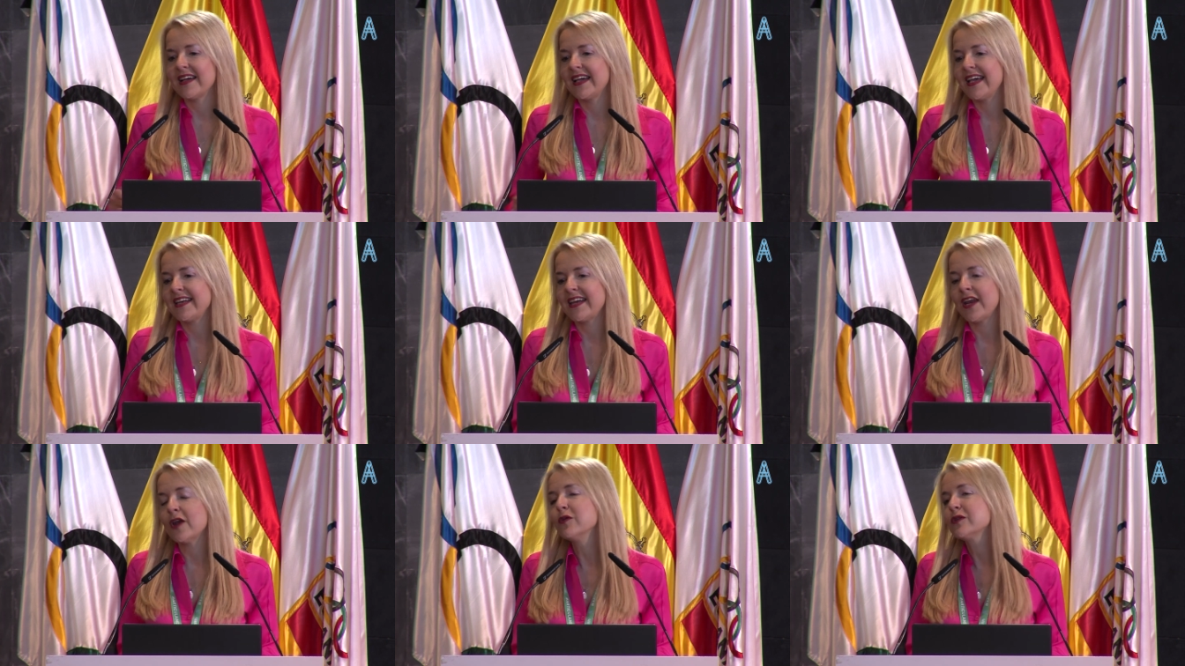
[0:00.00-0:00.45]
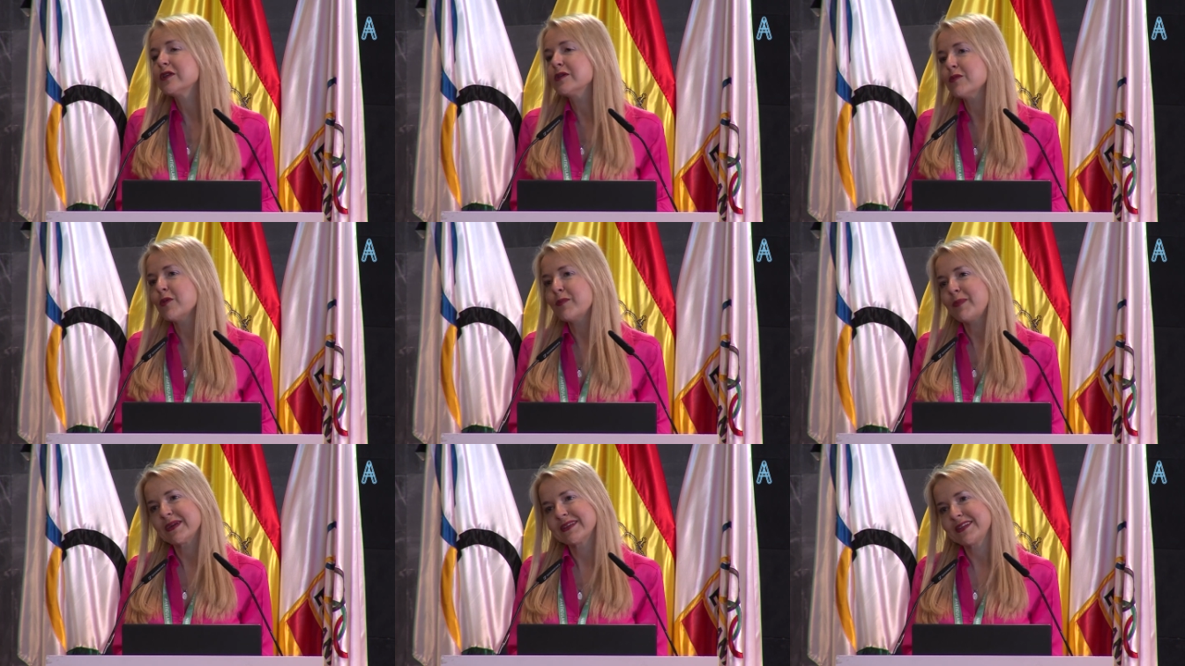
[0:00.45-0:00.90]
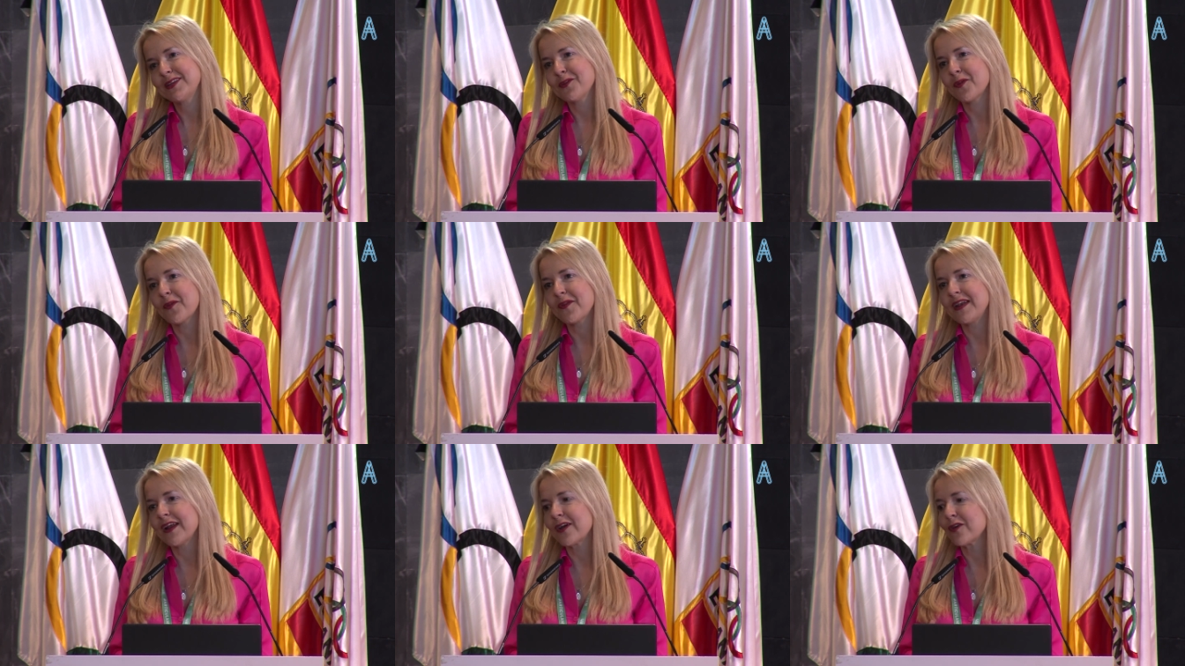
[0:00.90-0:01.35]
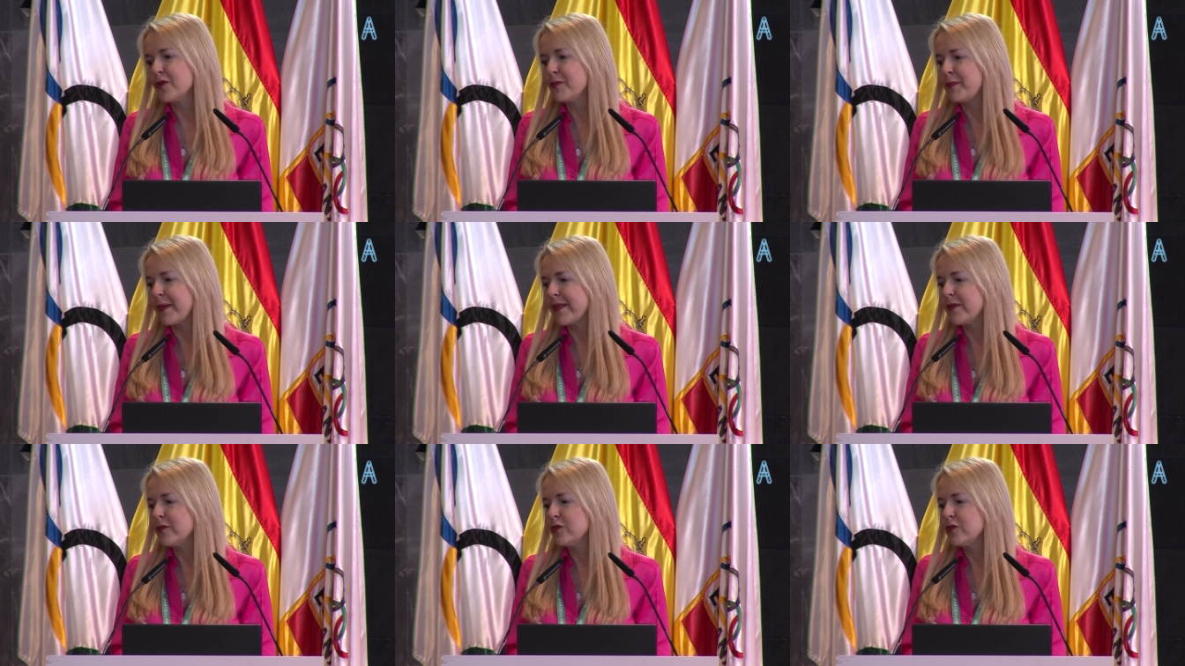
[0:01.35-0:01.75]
en el último partido de la Copa de